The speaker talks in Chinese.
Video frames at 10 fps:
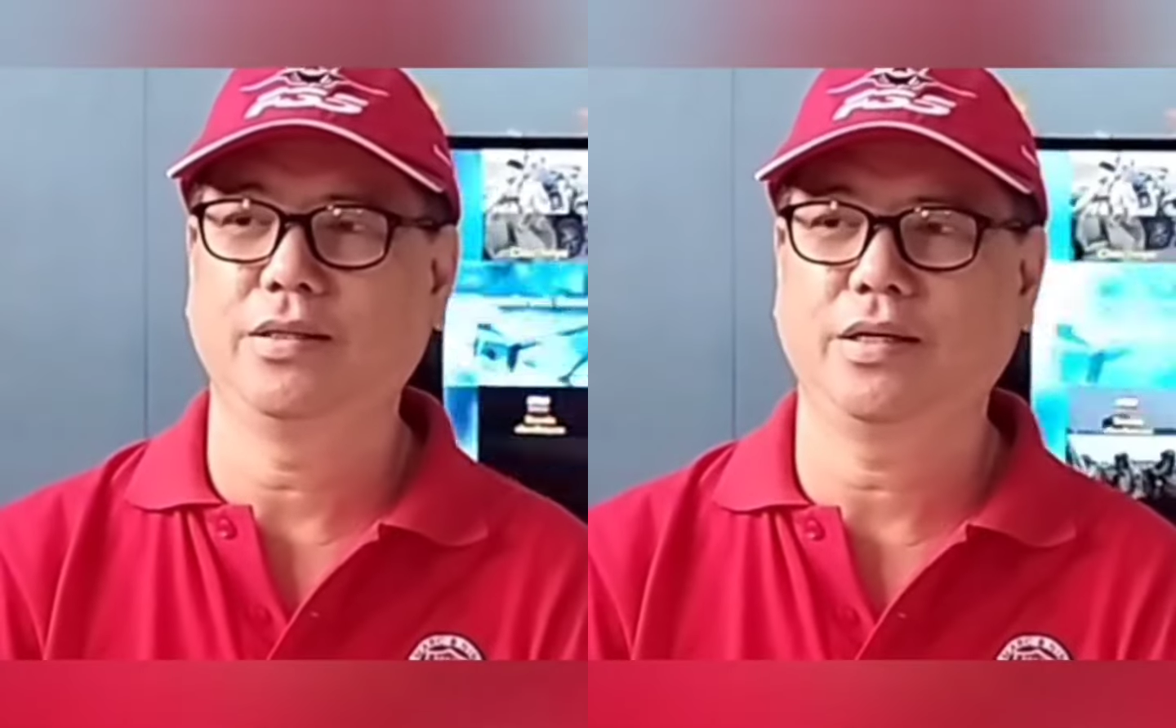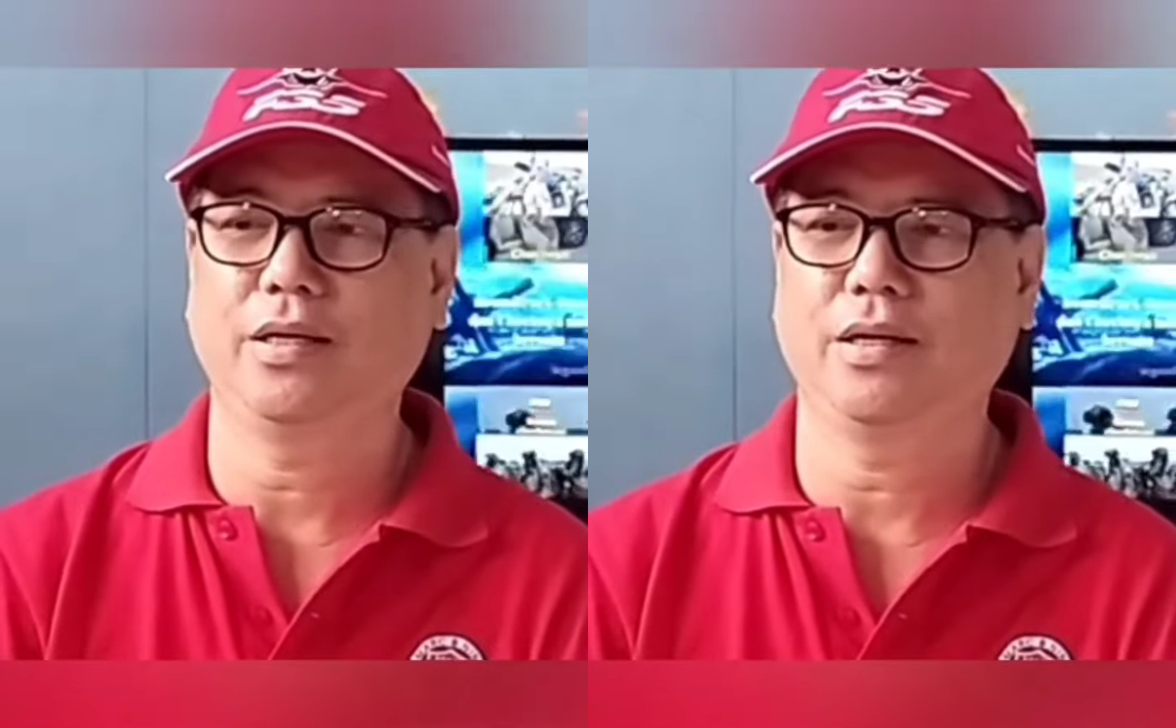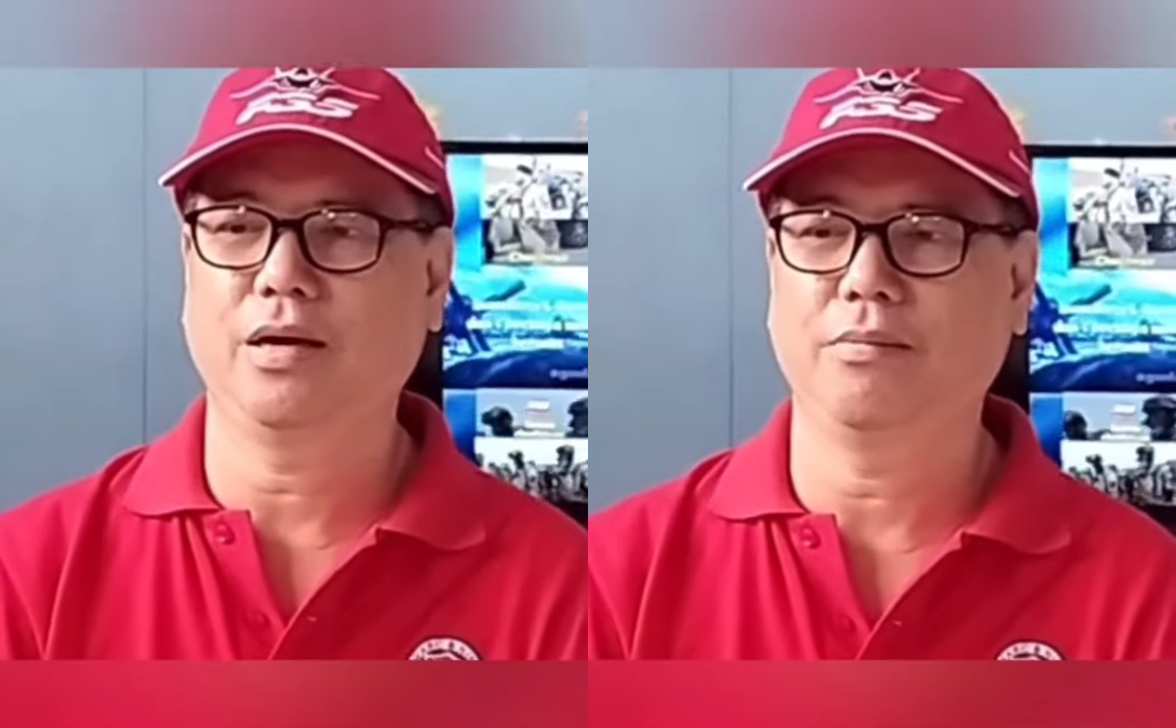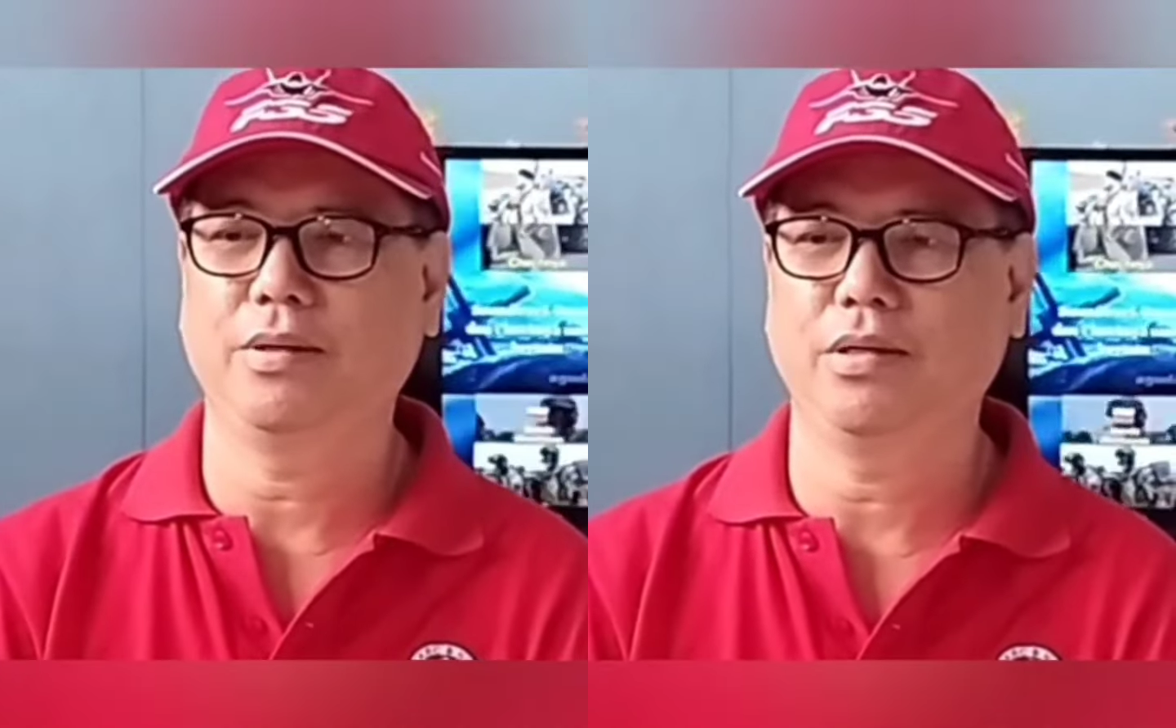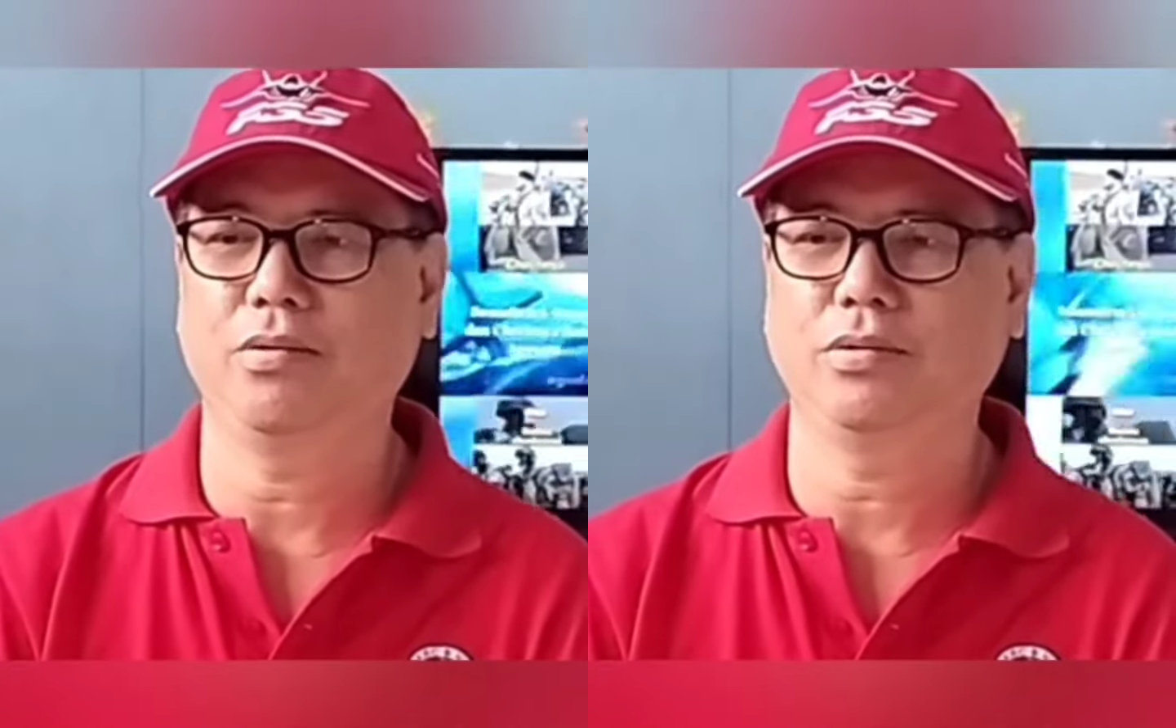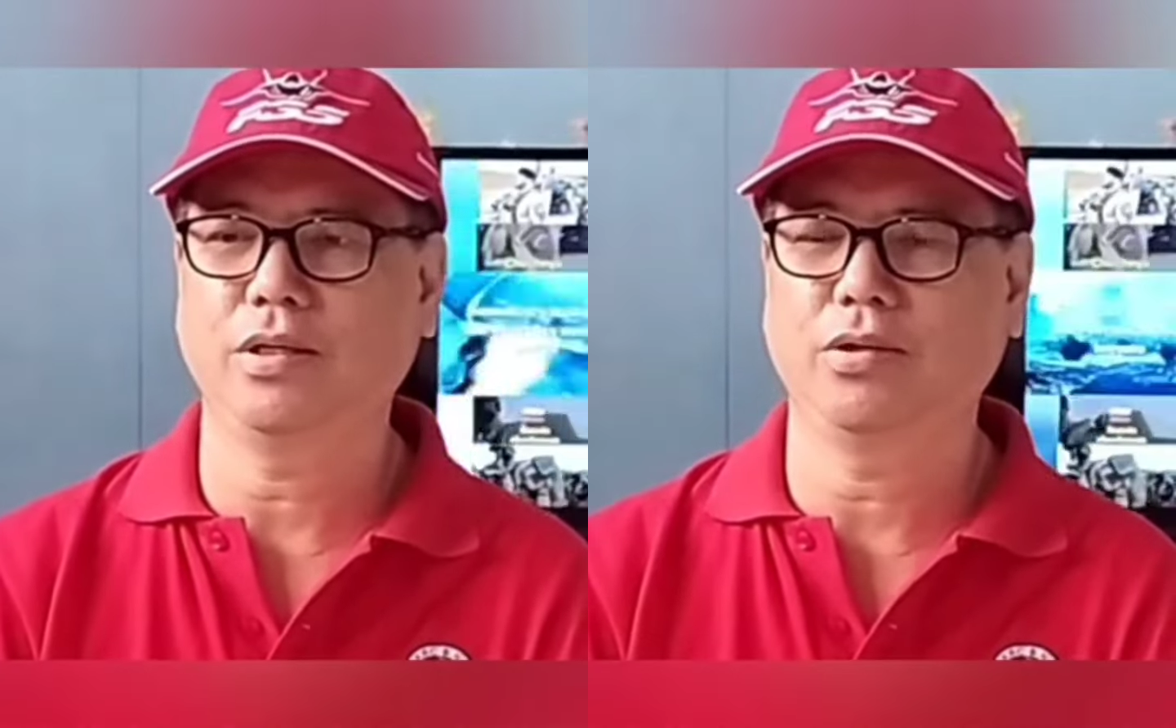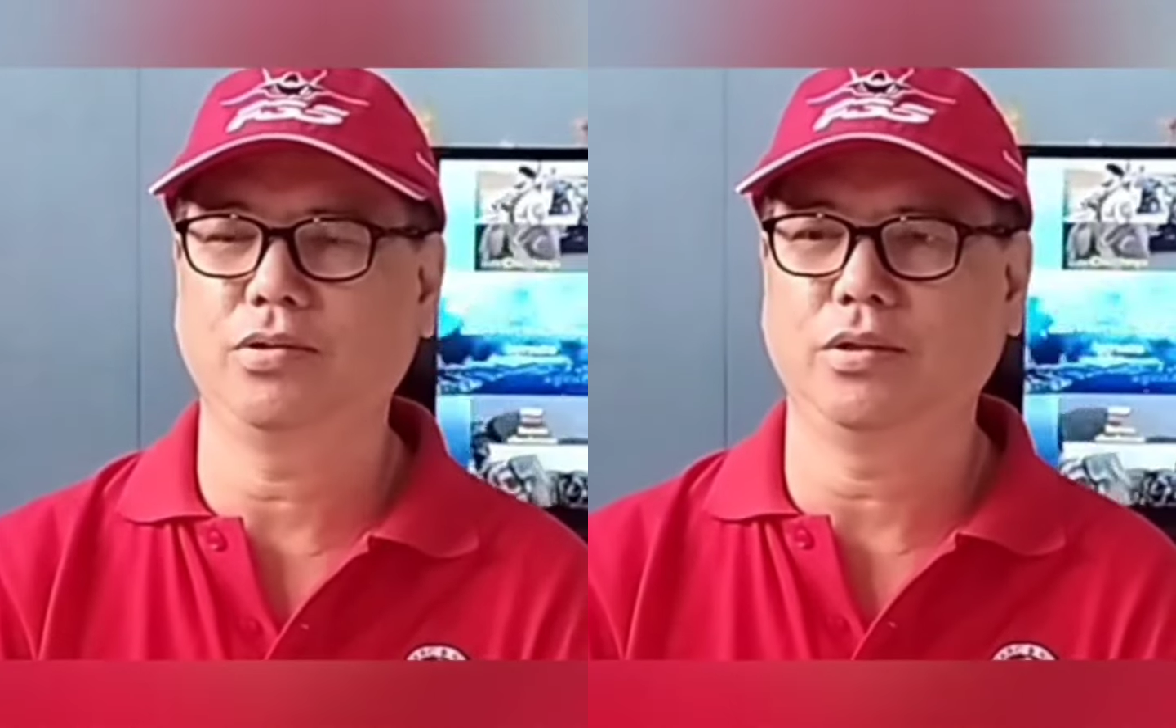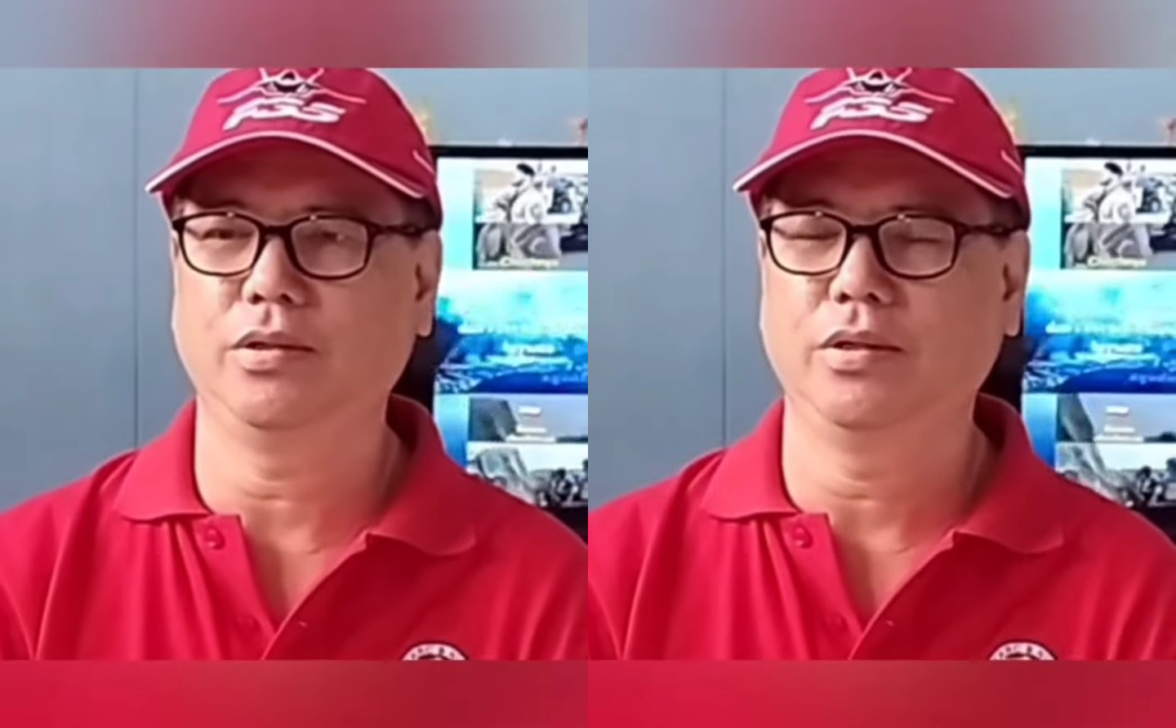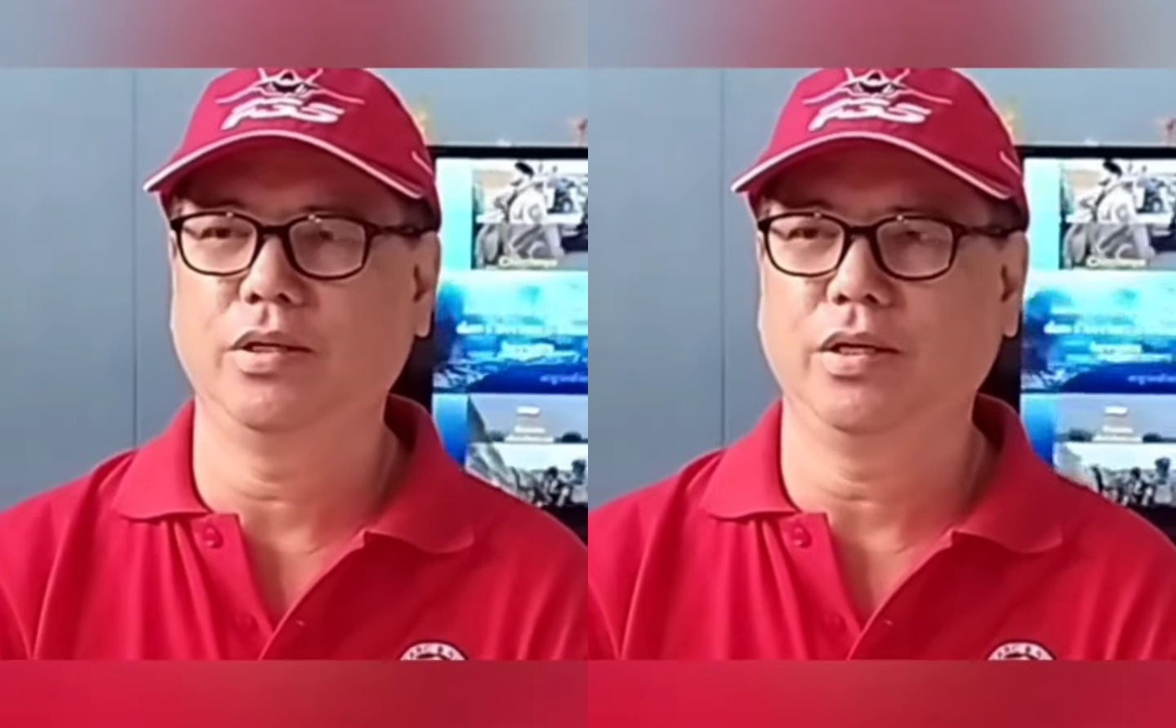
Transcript: 就是欧美。